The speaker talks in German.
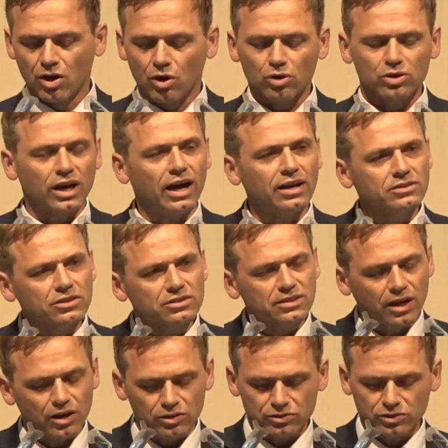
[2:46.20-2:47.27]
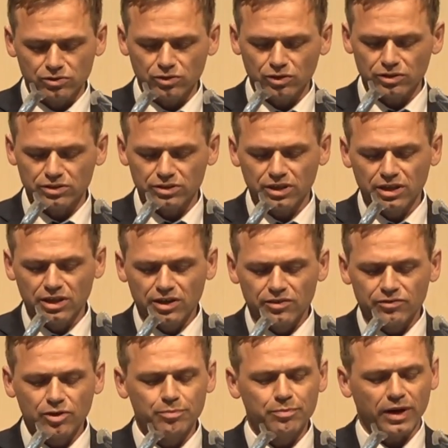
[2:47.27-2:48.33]
Oder anders ausgedrückt,
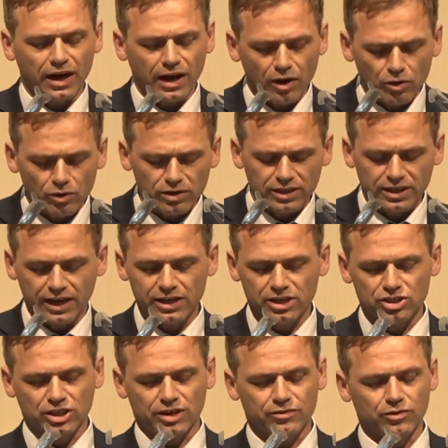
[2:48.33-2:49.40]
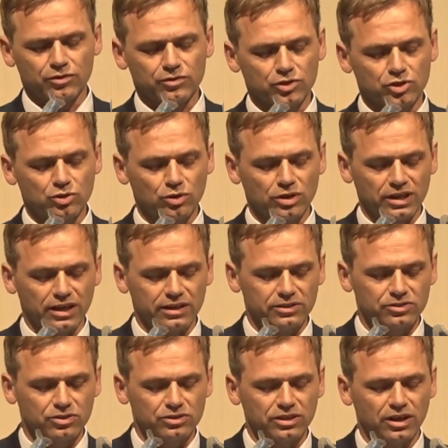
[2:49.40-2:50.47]
wir brauchen keine Schaffung von
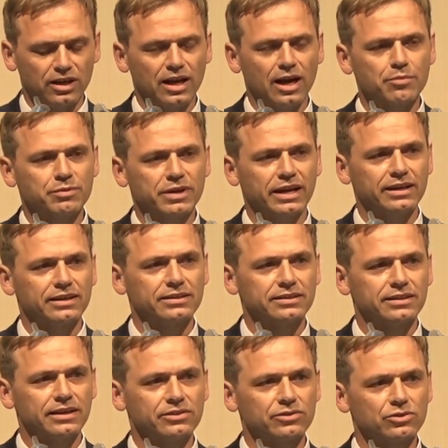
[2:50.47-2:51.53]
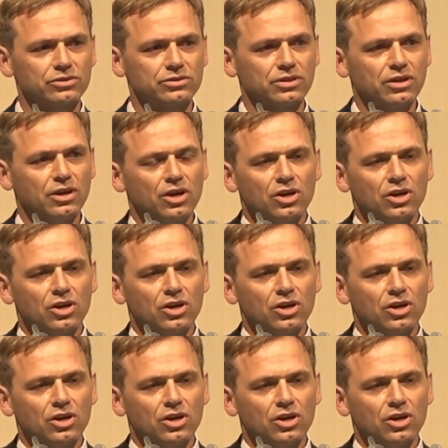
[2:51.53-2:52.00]
sogenannten sozial abgehängten Ghettos,